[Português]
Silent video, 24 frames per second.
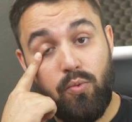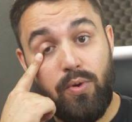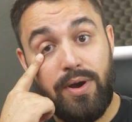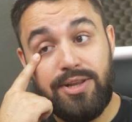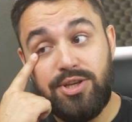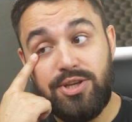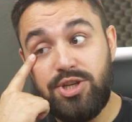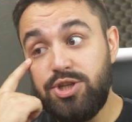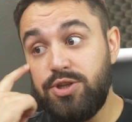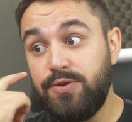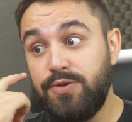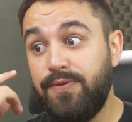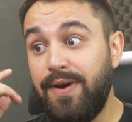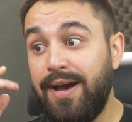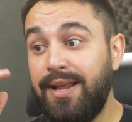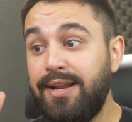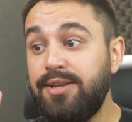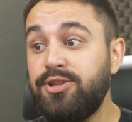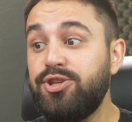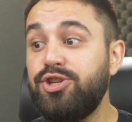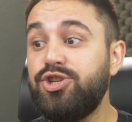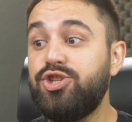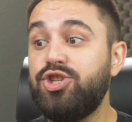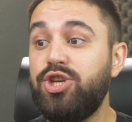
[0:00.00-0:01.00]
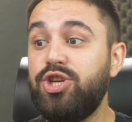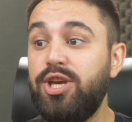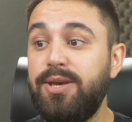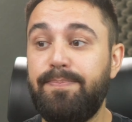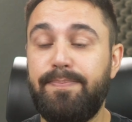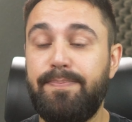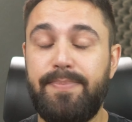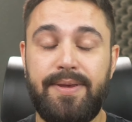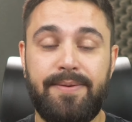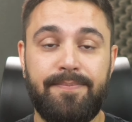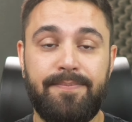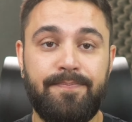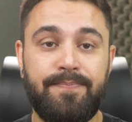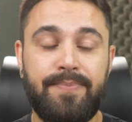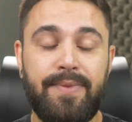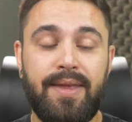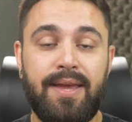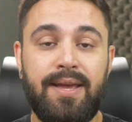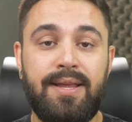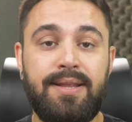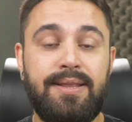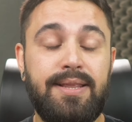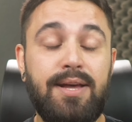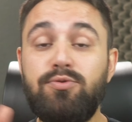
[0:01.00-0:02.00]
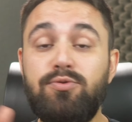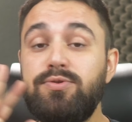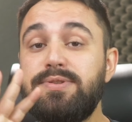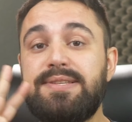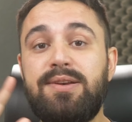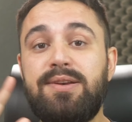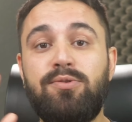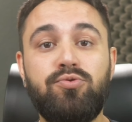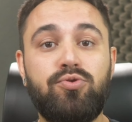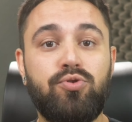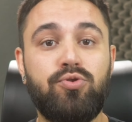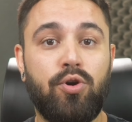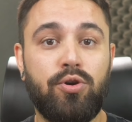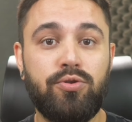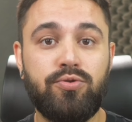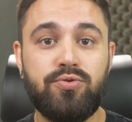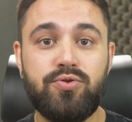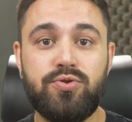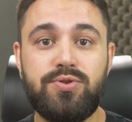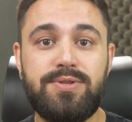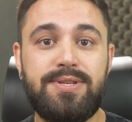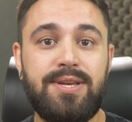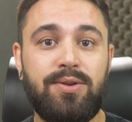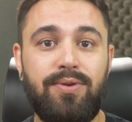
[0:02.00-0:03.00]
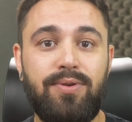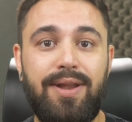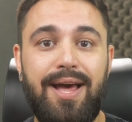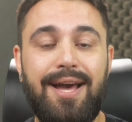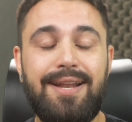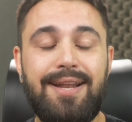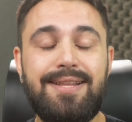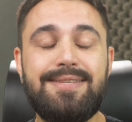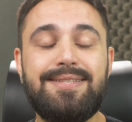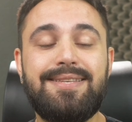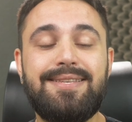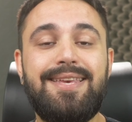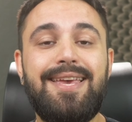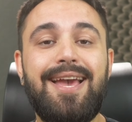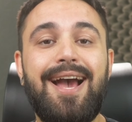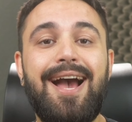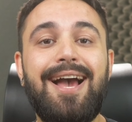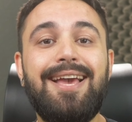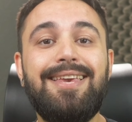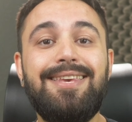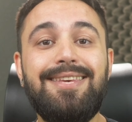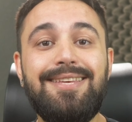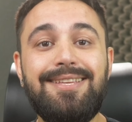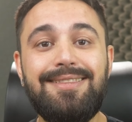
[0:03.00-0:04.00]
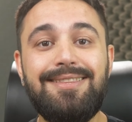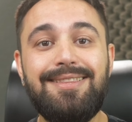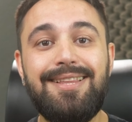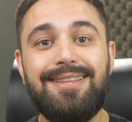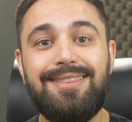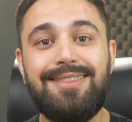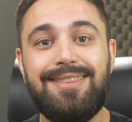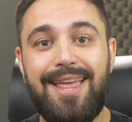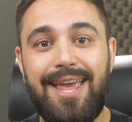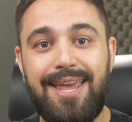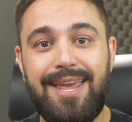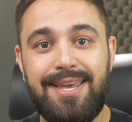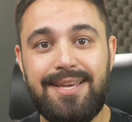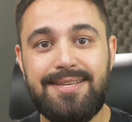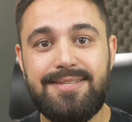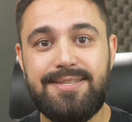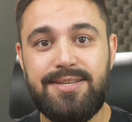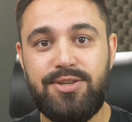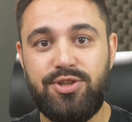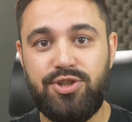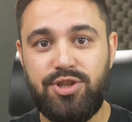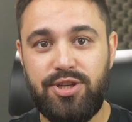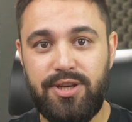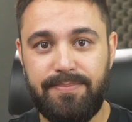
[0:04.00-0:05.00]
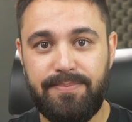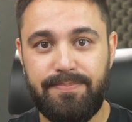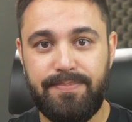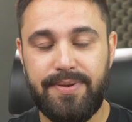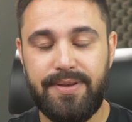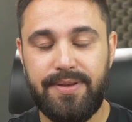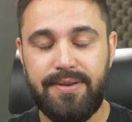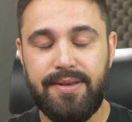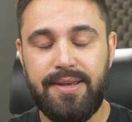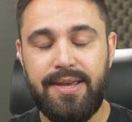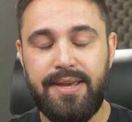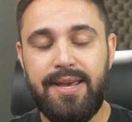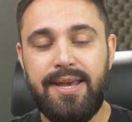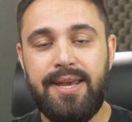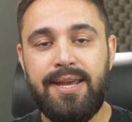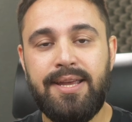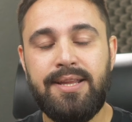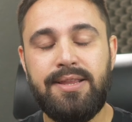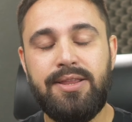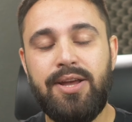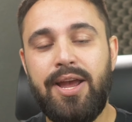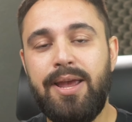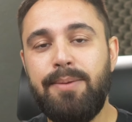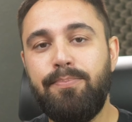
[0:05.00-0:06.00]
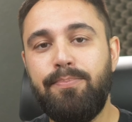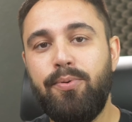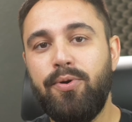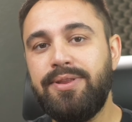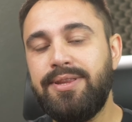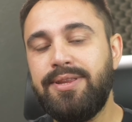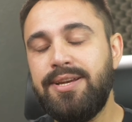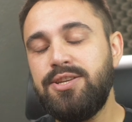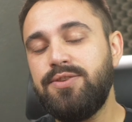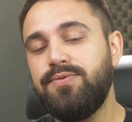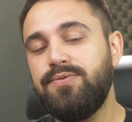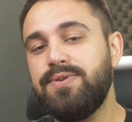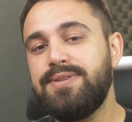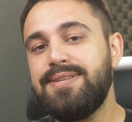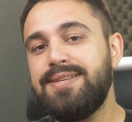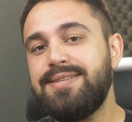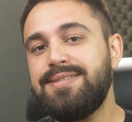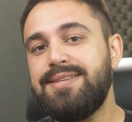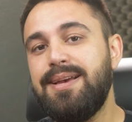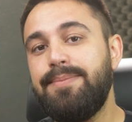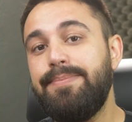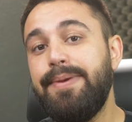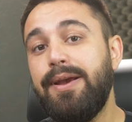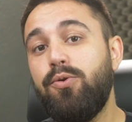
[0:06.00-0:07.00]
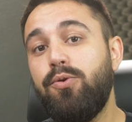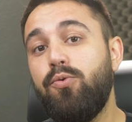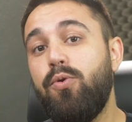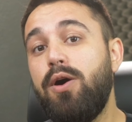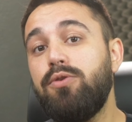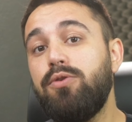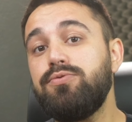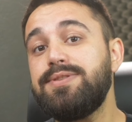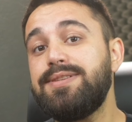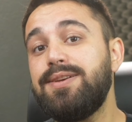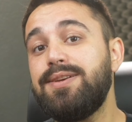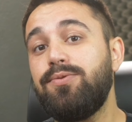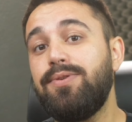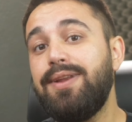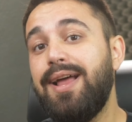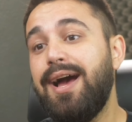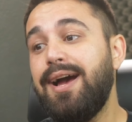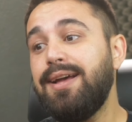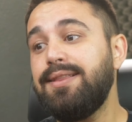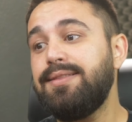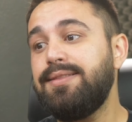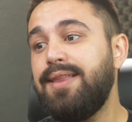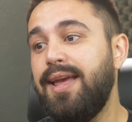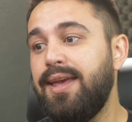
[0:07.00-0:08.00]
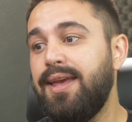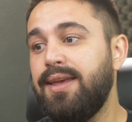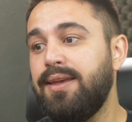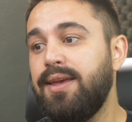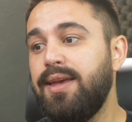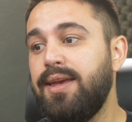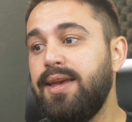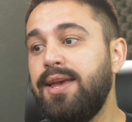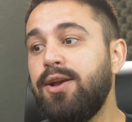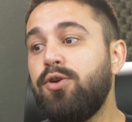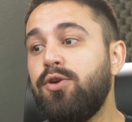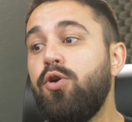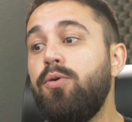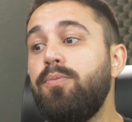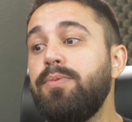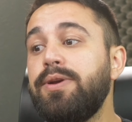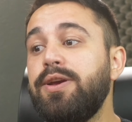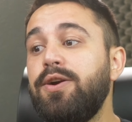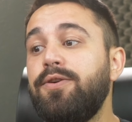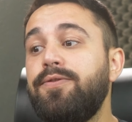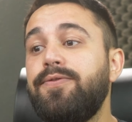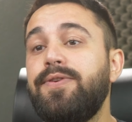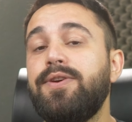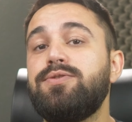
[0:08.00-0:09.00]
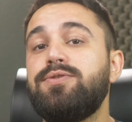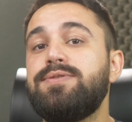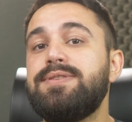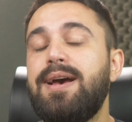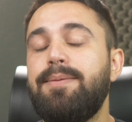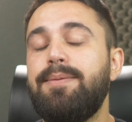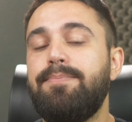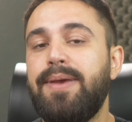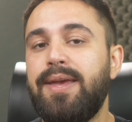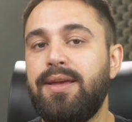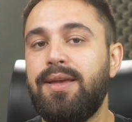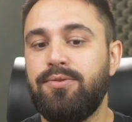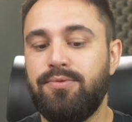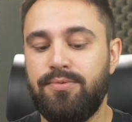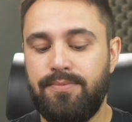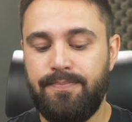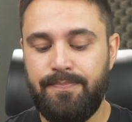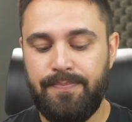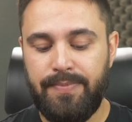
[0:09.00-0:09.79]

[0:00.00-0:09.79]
Quando a gente fala de chip, não são todos os celulares que ainda têm esse chip. Então é importante você saber qual celular tem. E como que eu fico sabendo?